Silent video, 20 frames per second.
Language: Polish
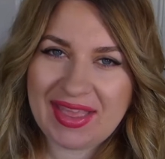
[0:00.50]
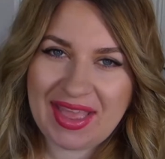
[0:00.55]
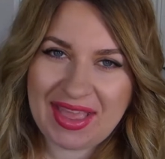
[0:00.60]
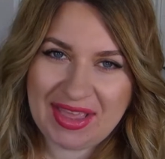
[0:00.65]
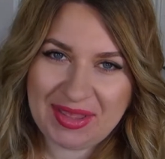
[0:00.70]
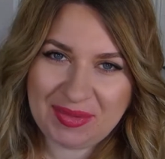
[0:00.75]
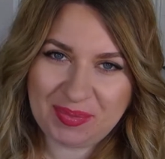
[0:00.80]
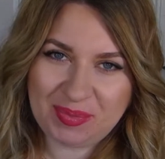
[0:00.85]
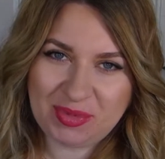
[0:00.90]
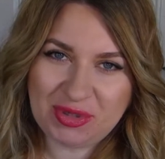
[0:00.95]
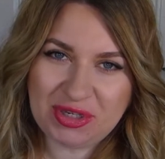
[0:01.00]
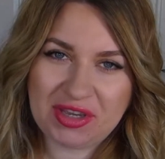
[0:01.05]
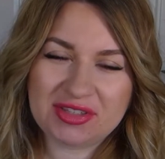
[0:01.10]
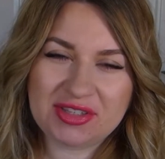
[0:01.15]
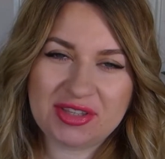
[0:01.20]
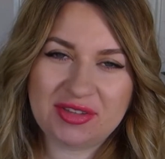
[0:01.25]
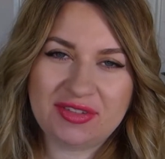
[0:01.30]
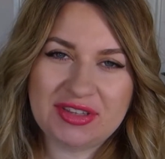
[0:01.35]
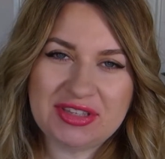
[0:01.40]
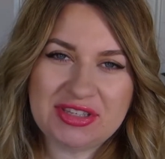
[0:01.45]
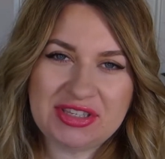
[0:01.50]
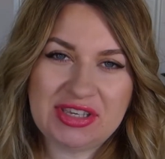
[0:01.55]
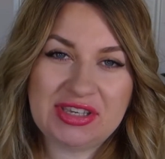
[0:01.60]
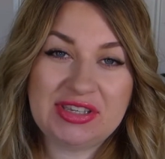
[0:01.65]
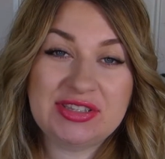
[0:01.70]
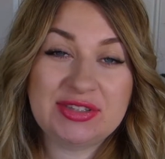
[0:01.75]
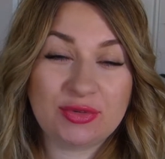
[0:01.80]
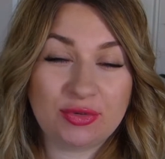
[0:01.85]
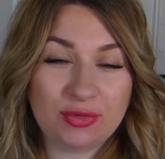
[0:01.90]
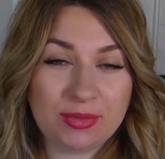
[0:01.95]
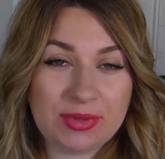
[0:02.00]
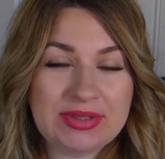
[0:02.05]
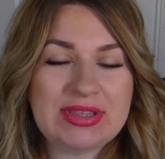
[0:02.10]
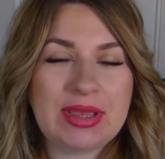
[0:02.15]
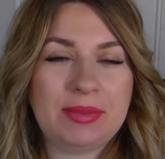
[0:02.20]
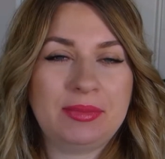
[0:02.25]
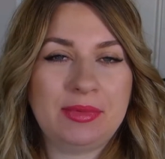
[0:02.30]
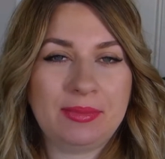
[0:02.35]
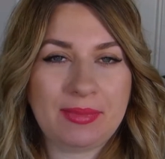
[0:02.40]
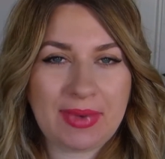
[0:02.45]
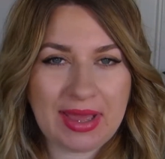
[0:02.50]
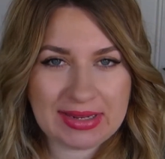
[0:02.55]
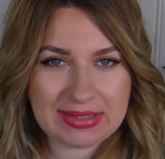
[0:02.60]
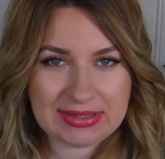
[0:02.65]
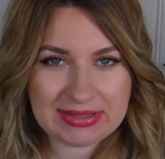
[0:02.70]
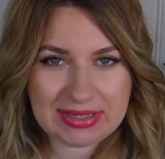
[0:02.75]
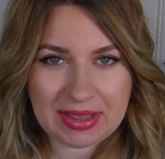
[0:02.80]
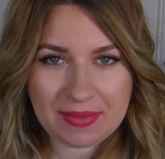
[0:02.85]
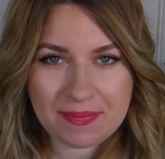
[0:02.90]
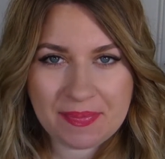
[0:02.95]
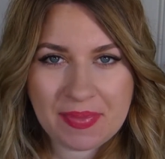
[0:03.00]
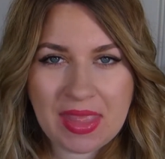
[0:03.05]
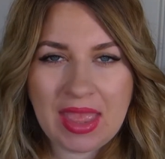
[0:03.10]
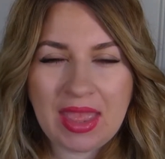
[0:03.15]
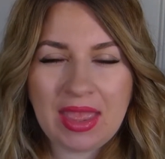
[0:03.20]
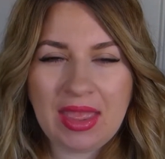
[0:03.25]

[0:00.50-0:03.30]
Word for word: Hej, przychodzę do Was dzisiaj z ulubieńcami marca.